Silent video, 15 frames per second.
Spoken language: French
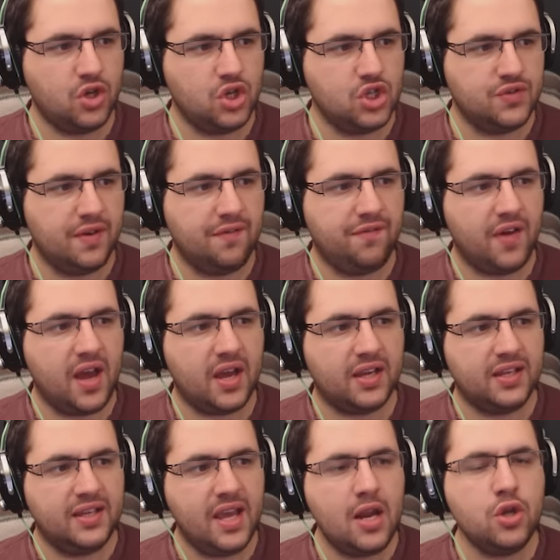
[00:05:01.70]
Je vais me faire
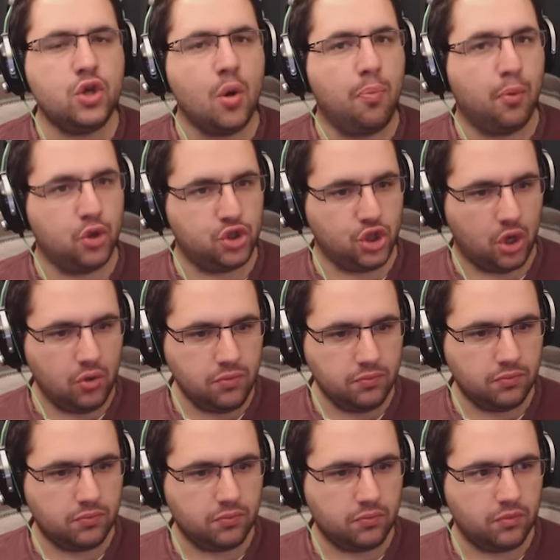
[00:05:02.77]
quelques pochons.
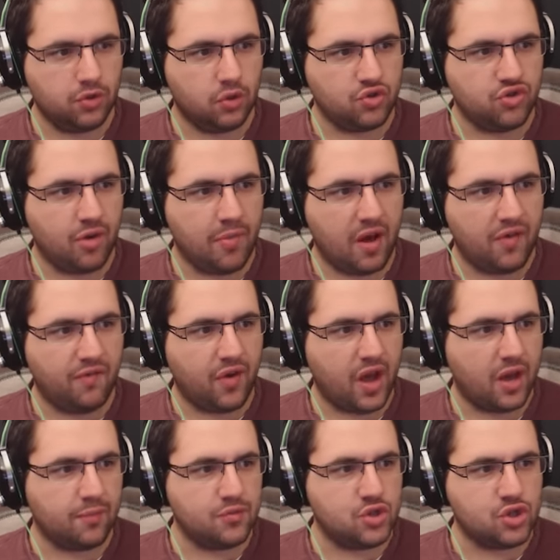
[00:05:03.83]
Donc je vais m'en
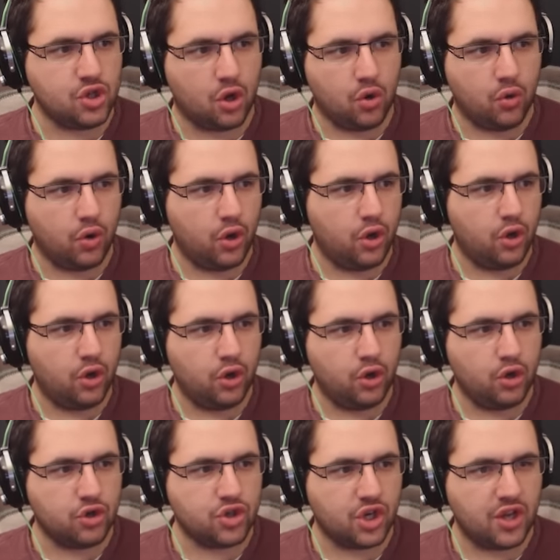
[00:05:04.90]
faire, disons,
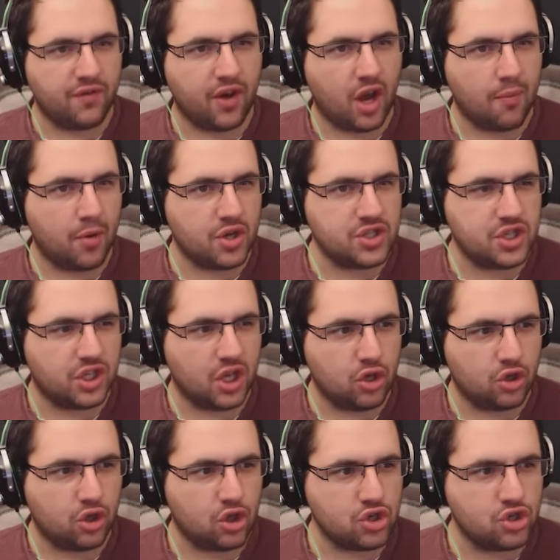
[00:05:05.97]
euh, j'en avais ramassé
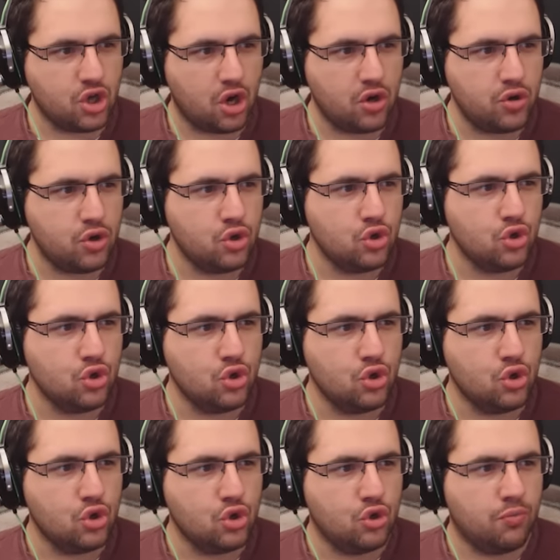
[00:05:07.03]
quelques-uns.
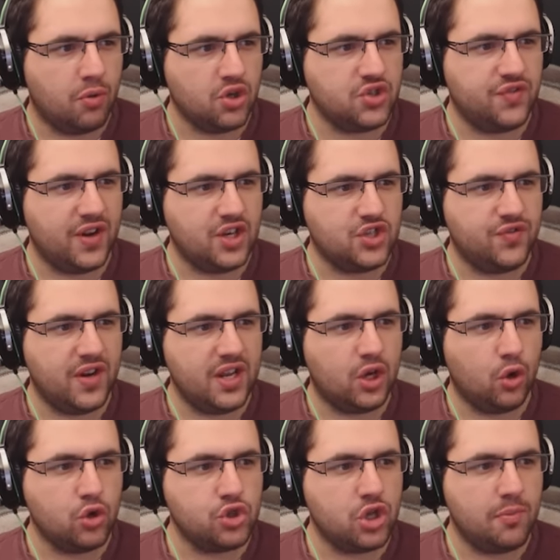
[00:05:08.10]
Je vais, les
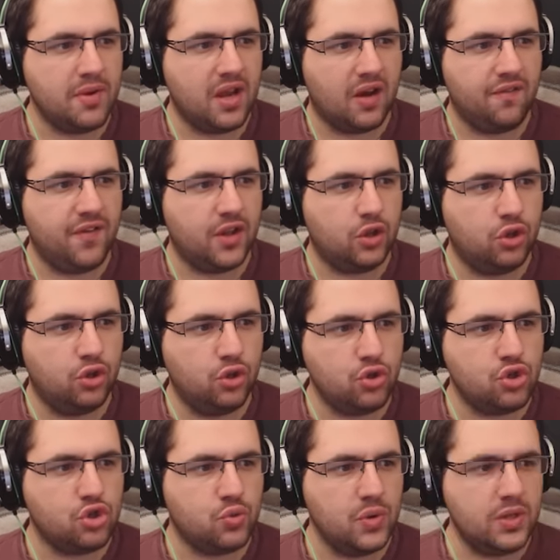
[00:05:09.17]
consommer en fait tout
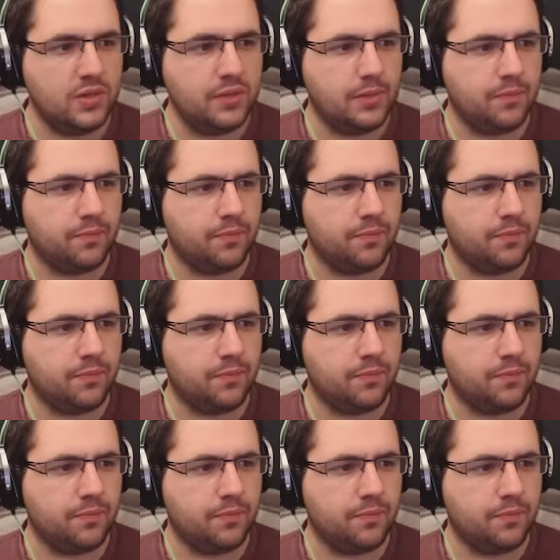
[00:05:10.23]
de suite.